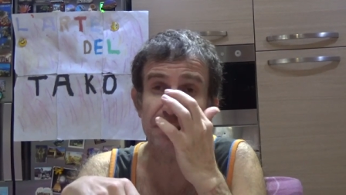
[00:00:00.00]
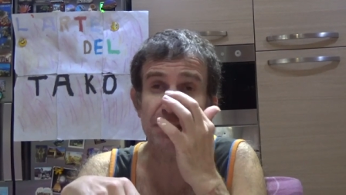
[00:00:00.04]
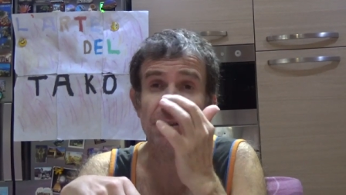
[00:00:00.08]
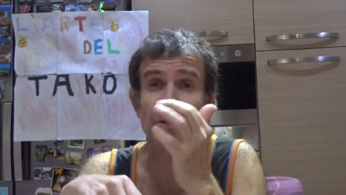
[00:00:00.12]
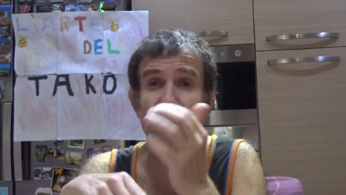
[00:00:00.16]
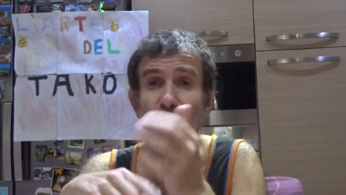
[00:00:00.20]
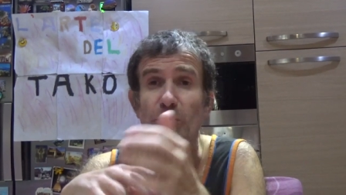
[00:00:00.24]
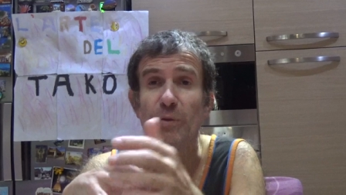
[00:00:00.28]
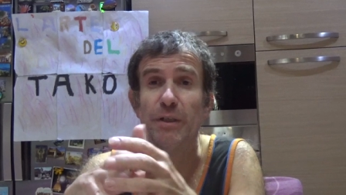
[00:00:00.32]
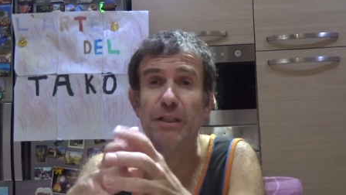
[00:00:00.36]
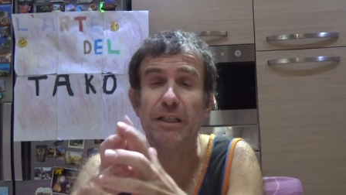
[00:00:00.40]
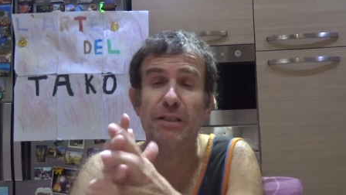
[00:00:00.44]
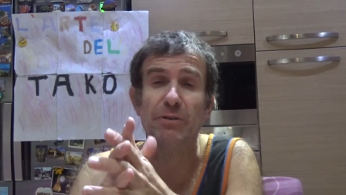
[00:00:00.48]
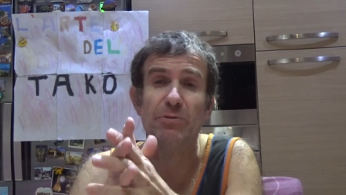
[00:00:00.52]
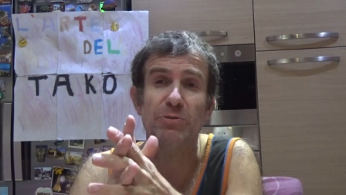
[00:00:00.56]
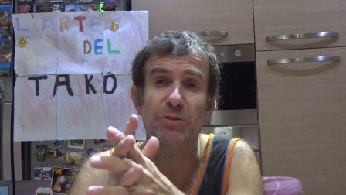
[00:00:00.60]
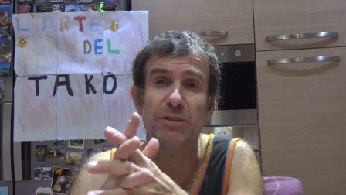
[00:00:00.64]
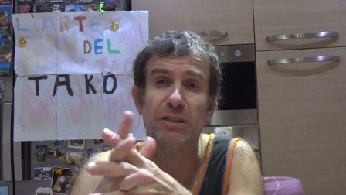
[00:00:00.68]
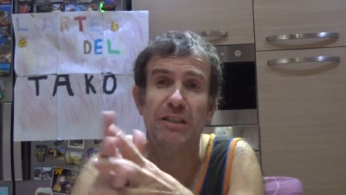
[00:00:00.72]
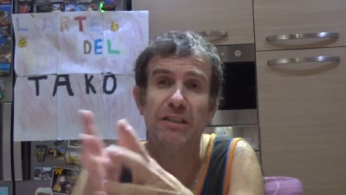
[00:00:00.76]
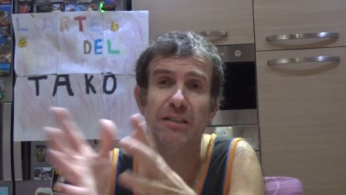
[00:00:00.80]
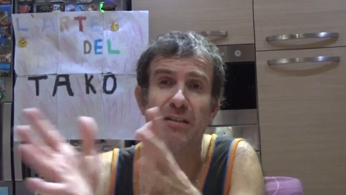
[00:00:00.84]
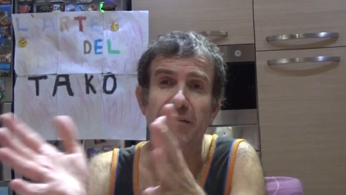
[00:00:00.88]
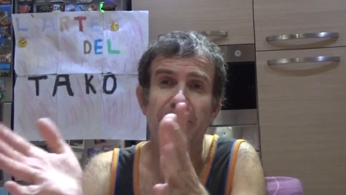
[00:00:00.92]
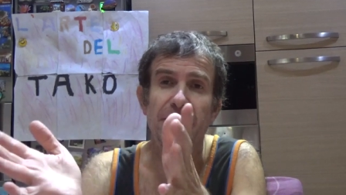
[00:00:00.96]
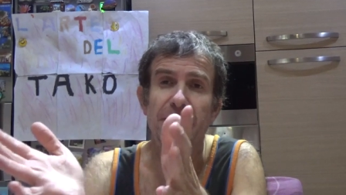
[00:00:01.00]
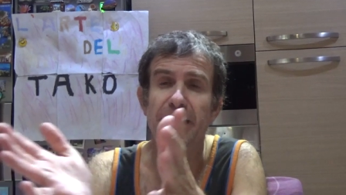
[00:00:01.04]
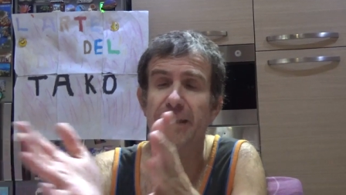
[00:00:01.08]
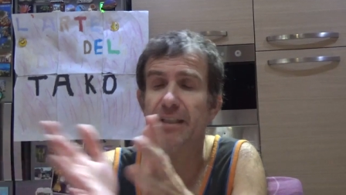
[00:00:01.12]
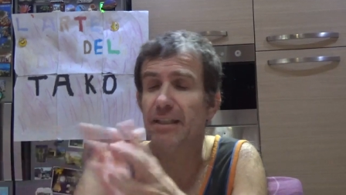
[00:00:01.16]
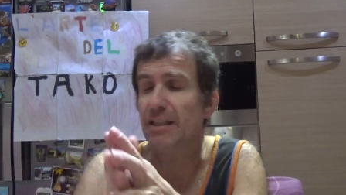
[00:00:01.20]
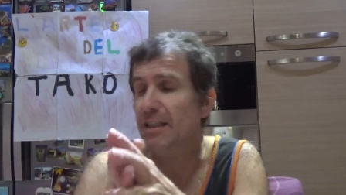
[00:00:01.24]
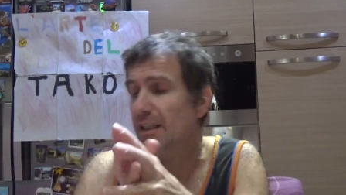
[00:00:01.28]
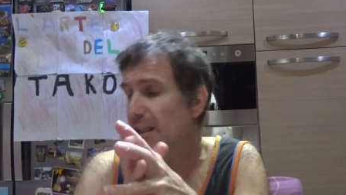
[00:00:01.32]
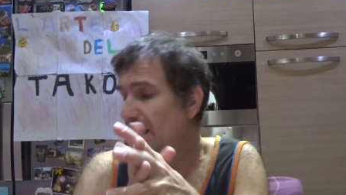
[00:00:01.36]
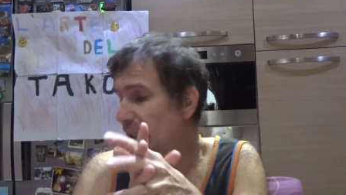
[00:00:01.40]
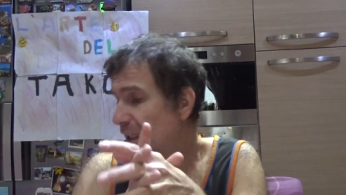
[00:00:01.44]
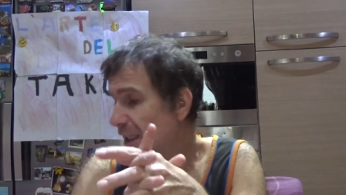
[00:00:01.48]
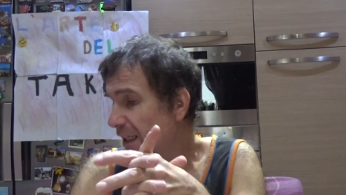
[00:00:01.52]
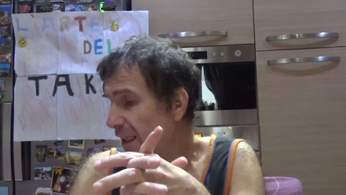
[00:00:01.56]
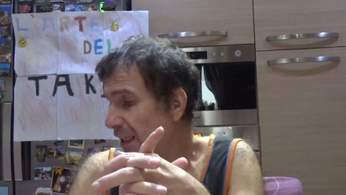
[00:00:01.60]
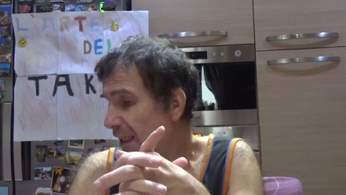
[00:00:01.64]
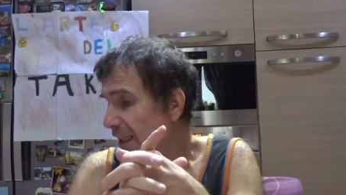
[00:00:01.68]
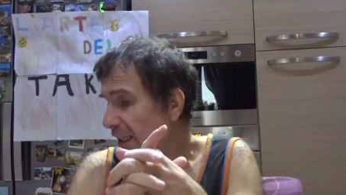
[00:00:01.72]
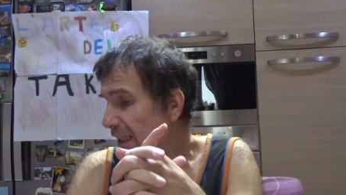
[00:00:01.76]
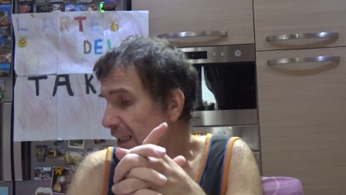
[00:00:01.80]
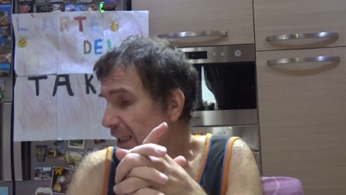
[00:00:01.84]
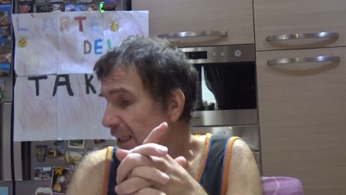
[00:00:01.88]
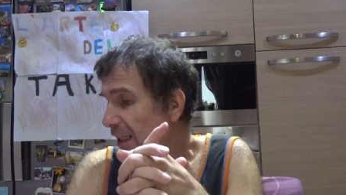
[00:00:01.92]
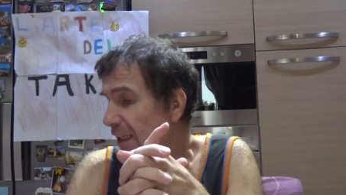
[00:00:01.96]
siccome che Luisa deve
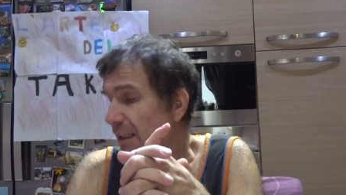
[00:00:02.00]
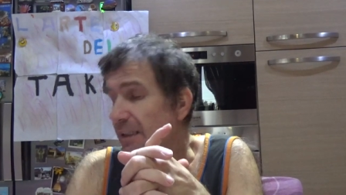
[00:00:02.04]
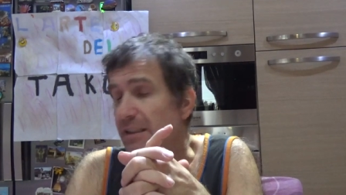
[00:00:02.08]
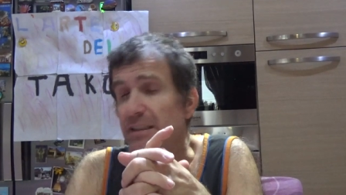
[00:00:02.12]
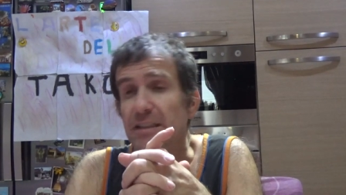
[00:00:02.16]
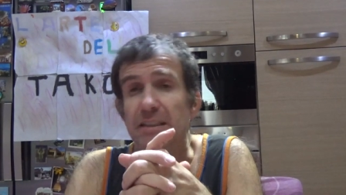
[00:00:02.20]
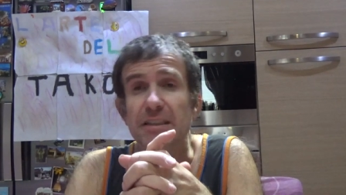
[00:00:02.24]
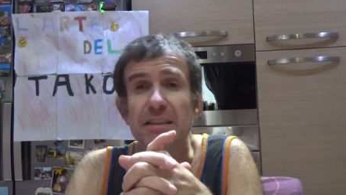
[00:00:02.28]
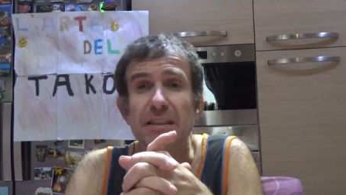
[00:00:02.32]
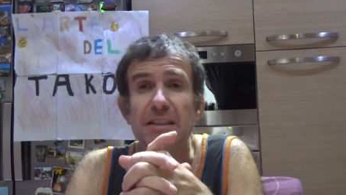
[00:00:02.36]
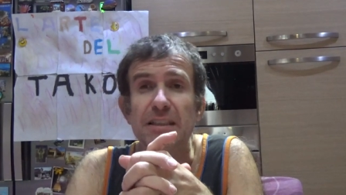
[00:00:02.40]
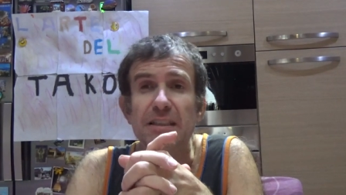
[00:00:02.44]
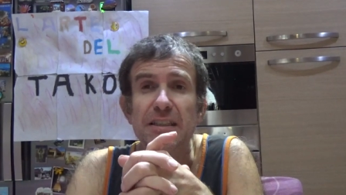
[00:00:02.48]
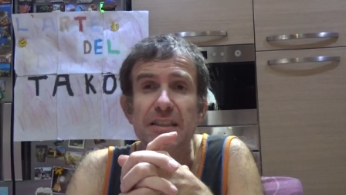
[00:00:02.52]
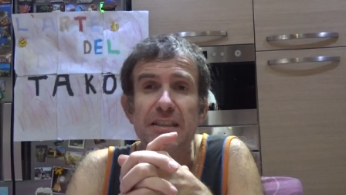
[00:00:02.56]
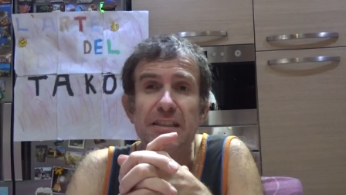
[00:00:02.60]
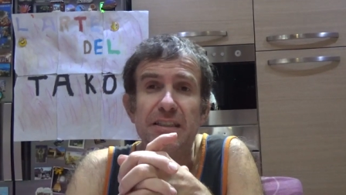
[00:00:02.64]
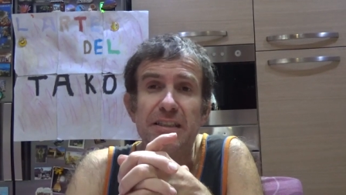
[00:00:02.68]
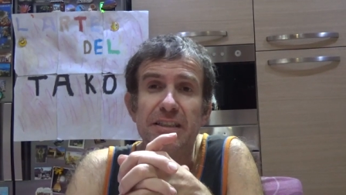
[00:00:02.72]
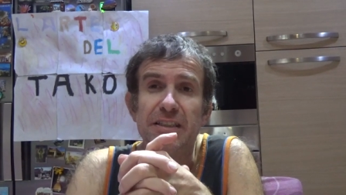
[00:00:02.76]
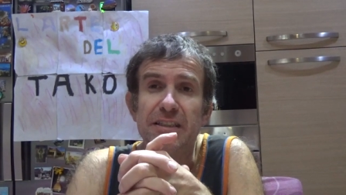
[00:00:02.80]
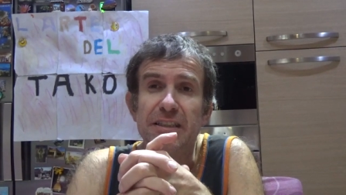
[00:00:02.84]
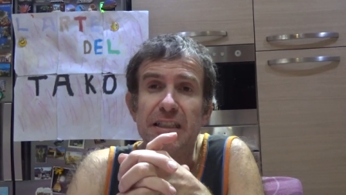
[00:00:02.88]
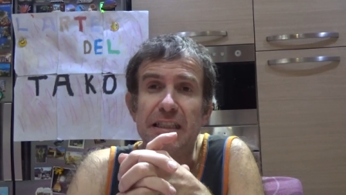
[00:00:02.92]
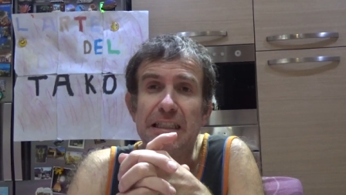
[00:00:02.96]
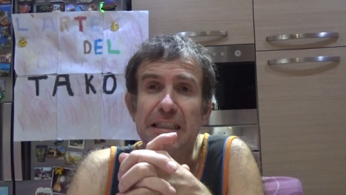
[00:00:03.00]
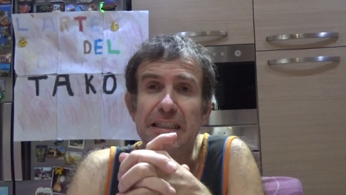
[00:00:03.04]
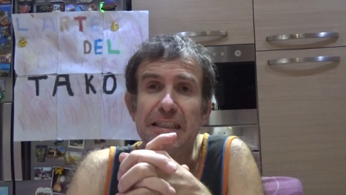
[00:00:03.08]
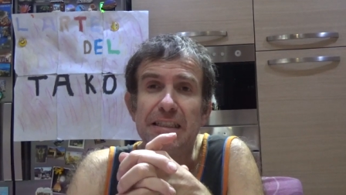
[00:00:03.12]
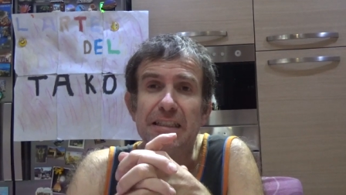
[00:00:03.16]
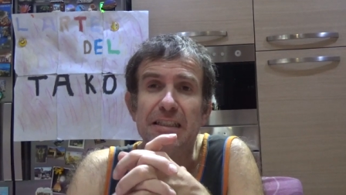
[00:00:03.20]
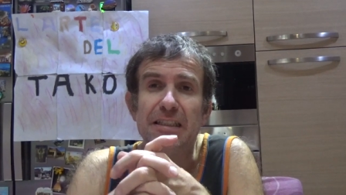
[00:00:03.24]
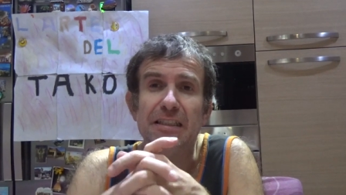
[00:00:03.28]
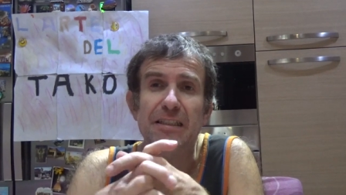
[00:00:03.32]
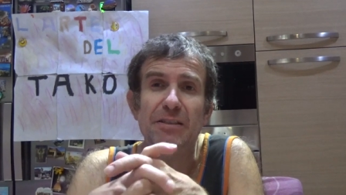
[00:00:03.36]
in internet